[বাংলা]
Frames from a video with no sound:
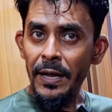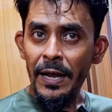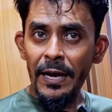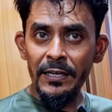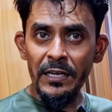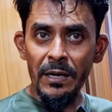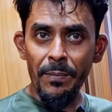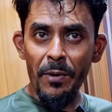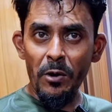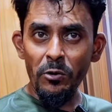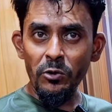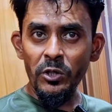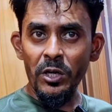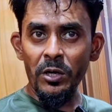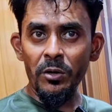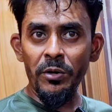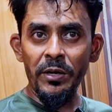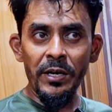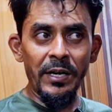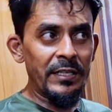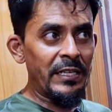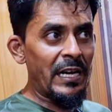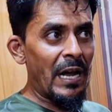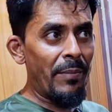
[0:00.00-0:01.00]
একটা ভাউচার
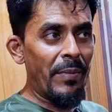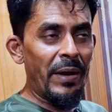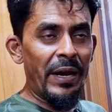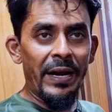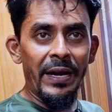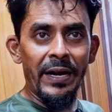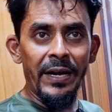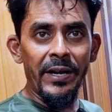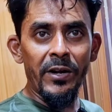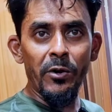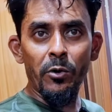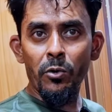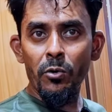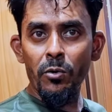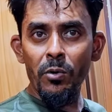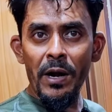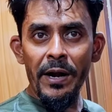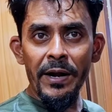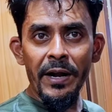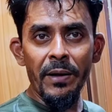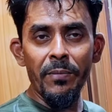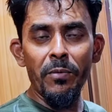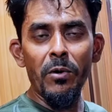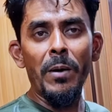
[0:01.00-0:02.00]
করে যে আমি এই
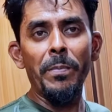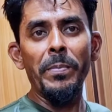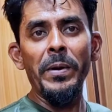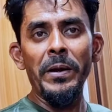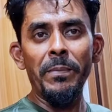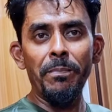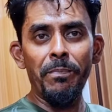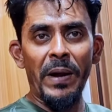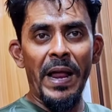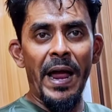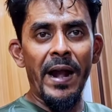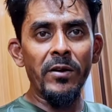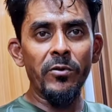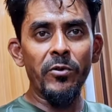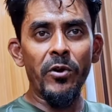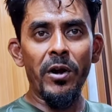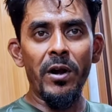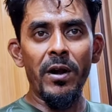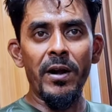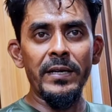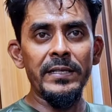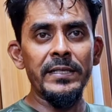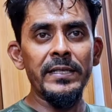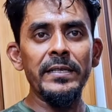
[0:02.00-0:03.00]
ডোরগুলো নেব আপনি প্ল্যান
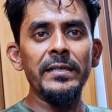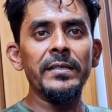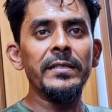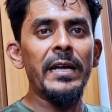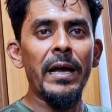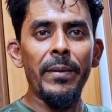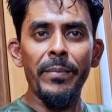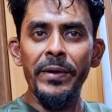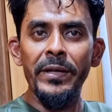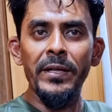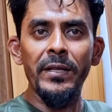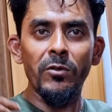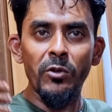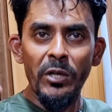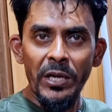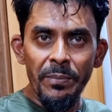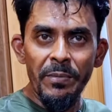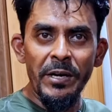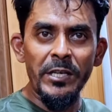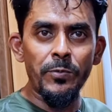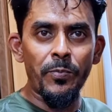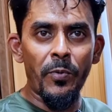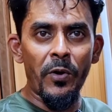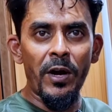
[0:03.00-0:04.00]
করে রাখছেন যে আমি তিন
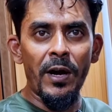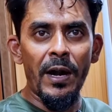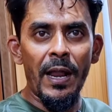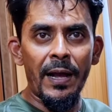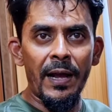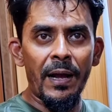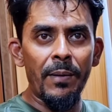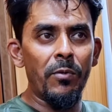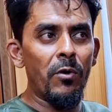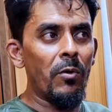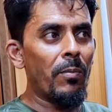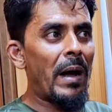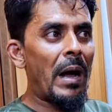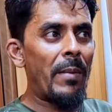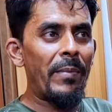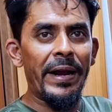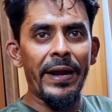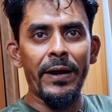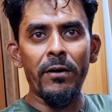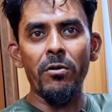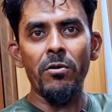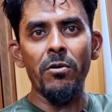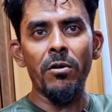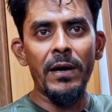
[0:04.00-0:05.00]
মাস পরে লাগাবো বা
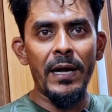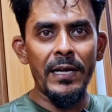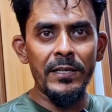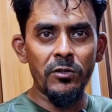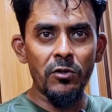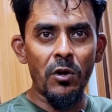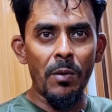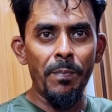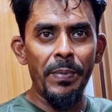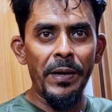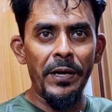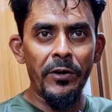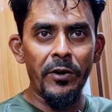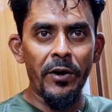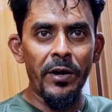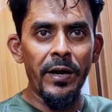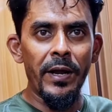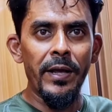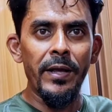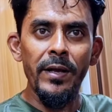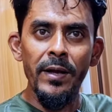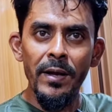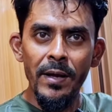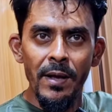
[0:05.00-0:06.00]
আমার এখনো কাজ কমপ্লিট হয়
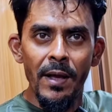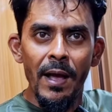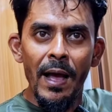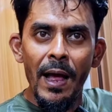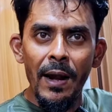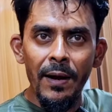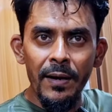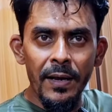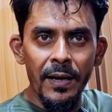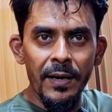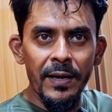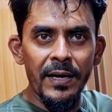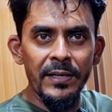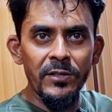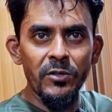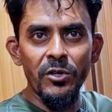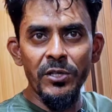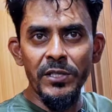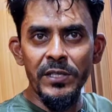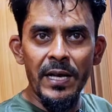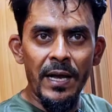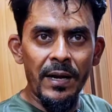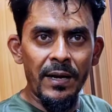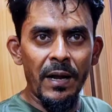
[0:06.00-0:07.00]
নাই হালকা কাজ
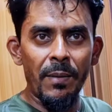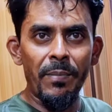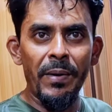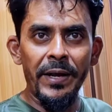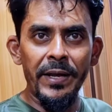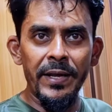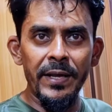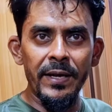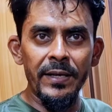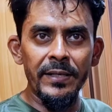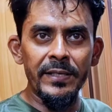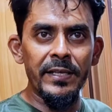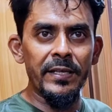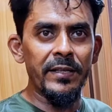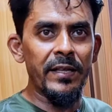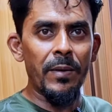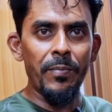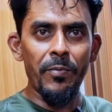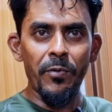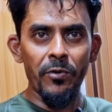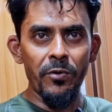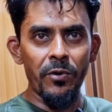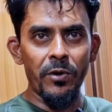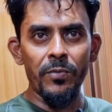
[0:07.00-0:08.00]
হয়েছে হালকা বাকি আছে
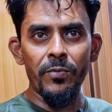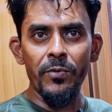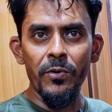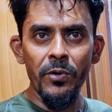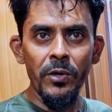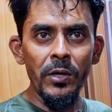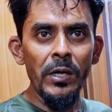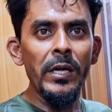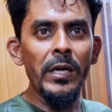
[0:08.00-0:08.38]
তারপর করব